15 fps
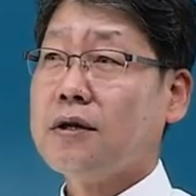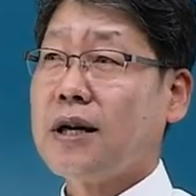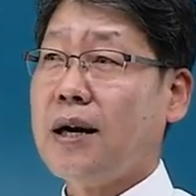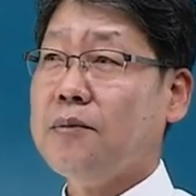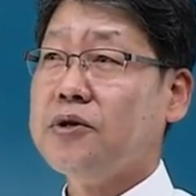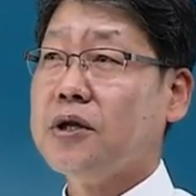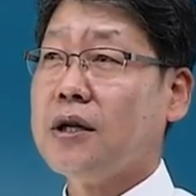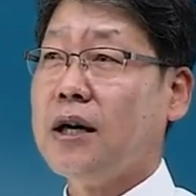
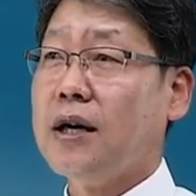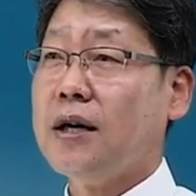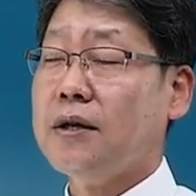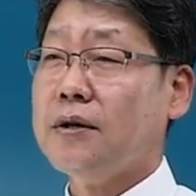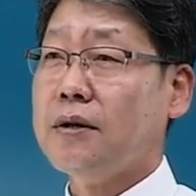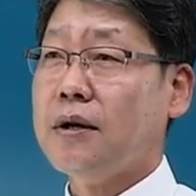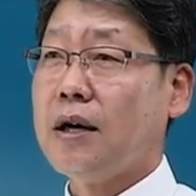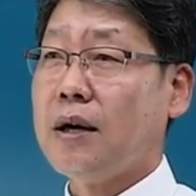다음 시간
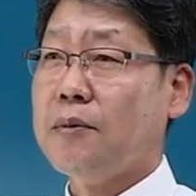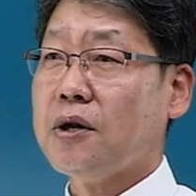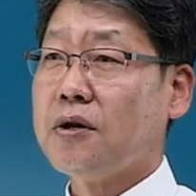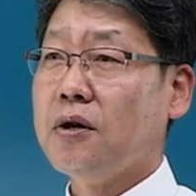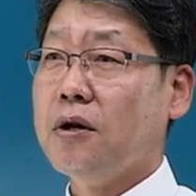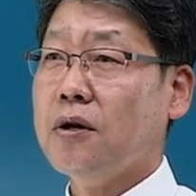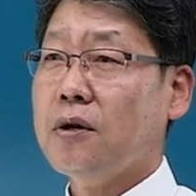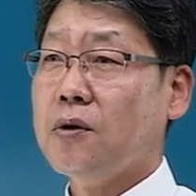
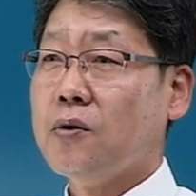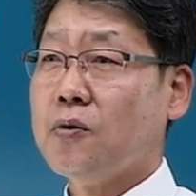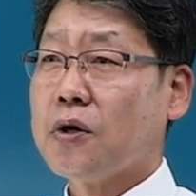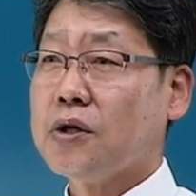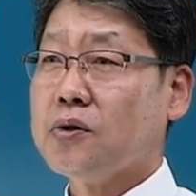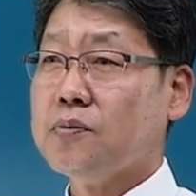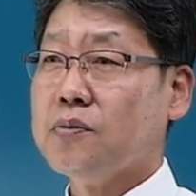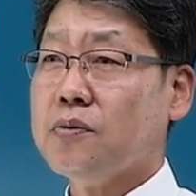하면서 이렇게
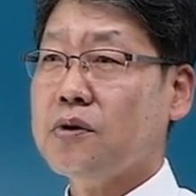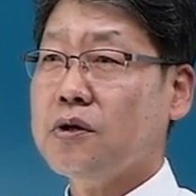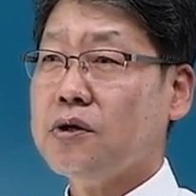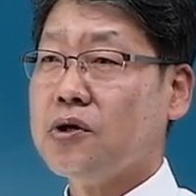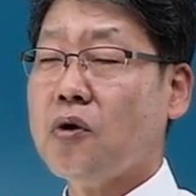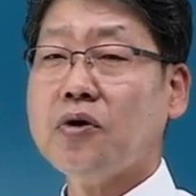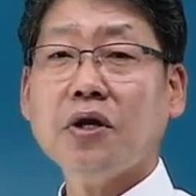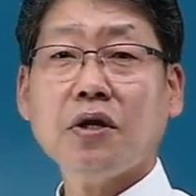좀
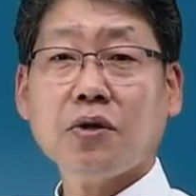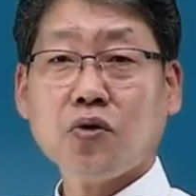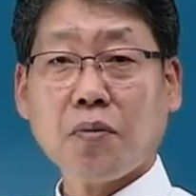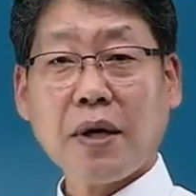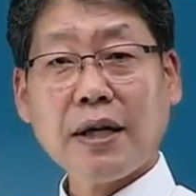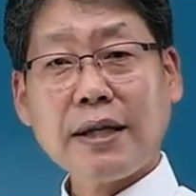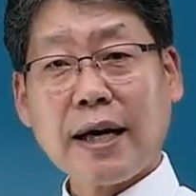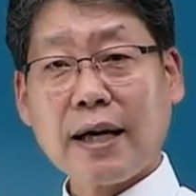정리를 좀
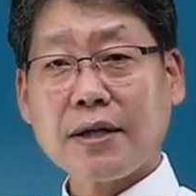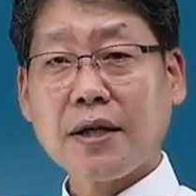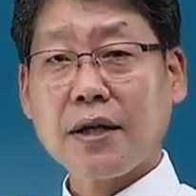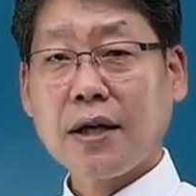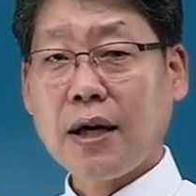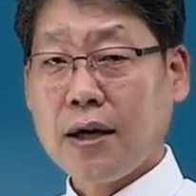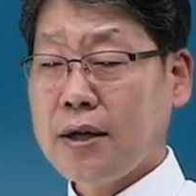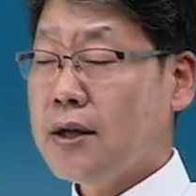해 나갈
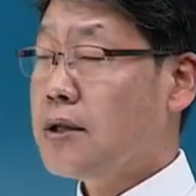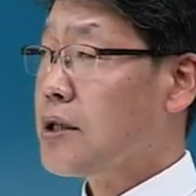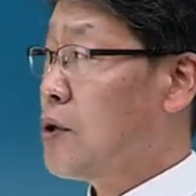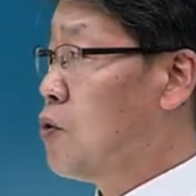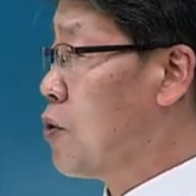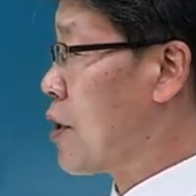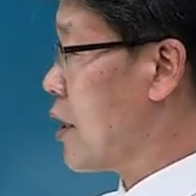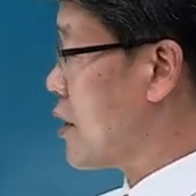테니까 자
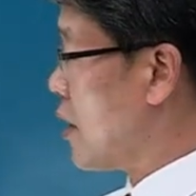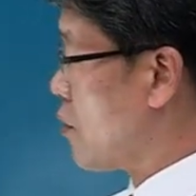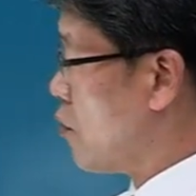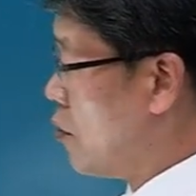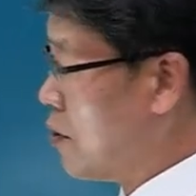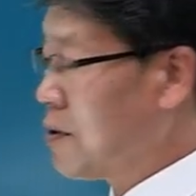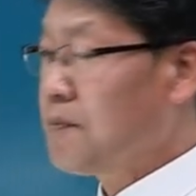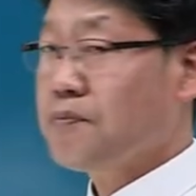여기까지
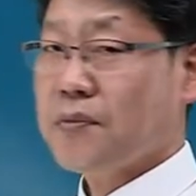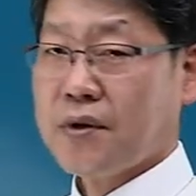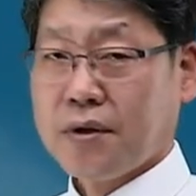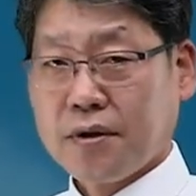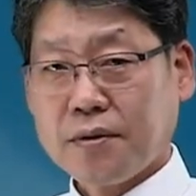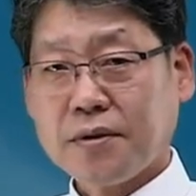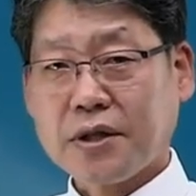하고 음,